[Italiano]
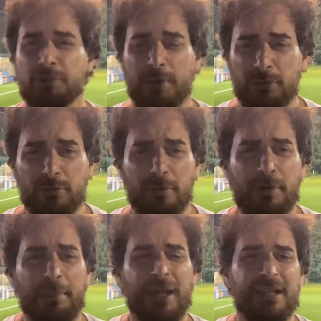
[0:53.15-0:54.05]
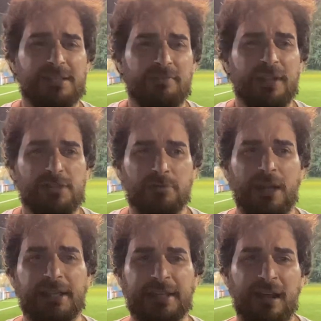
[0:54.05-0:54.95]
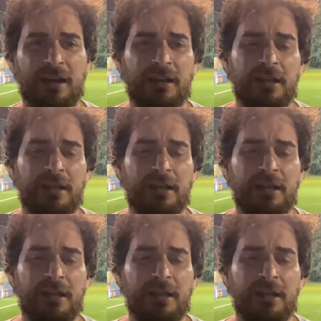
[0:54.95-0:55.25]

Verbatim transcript: soprattutto una palla salvata sulla linea